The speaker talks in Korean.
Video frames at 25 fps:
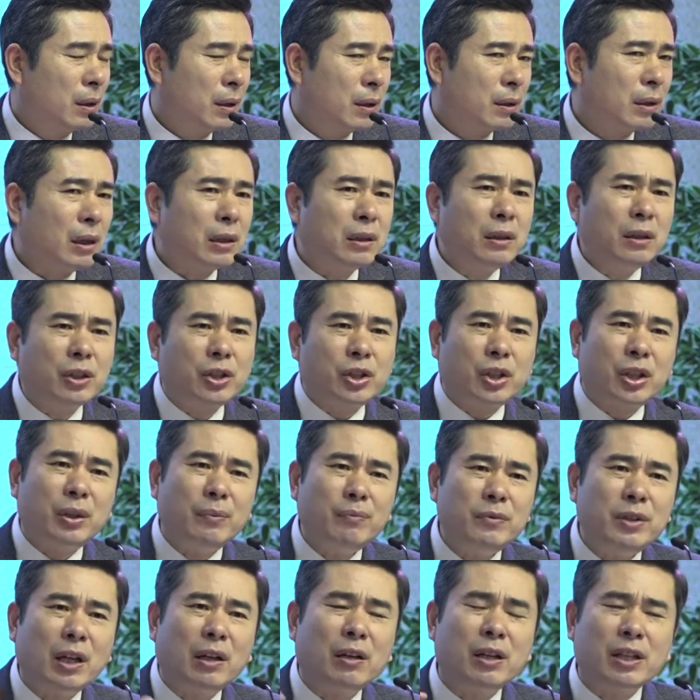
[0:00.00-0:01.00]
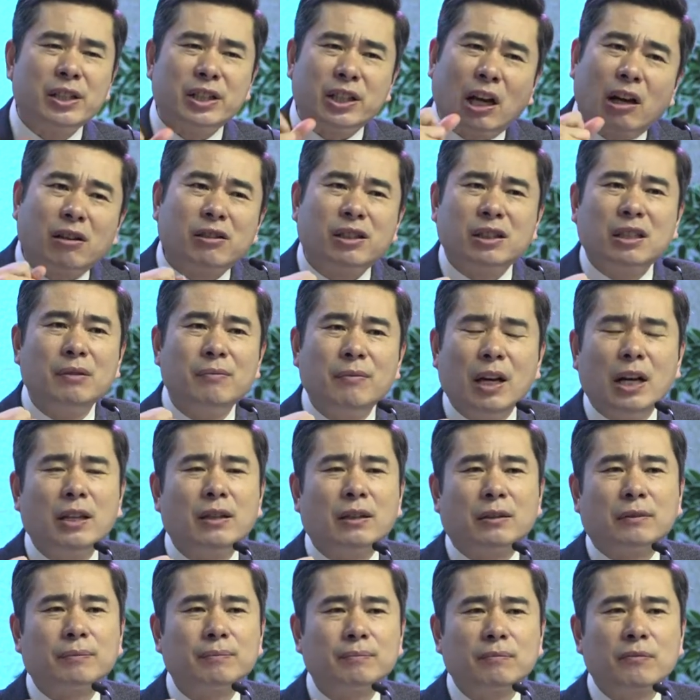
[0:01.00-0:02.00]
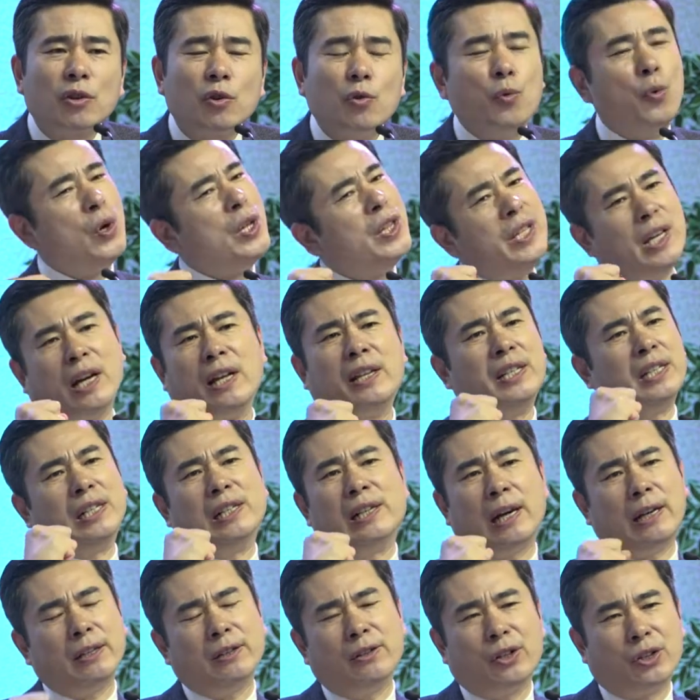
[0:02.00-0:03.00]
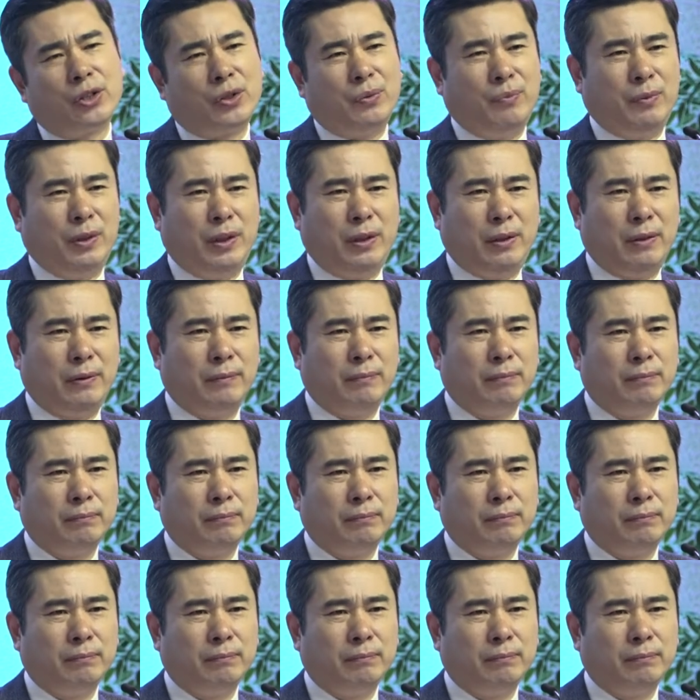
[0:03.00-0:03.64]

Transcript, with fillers: 그러니까 그 심장은 작지만 위대한 일을 하는 것입니다.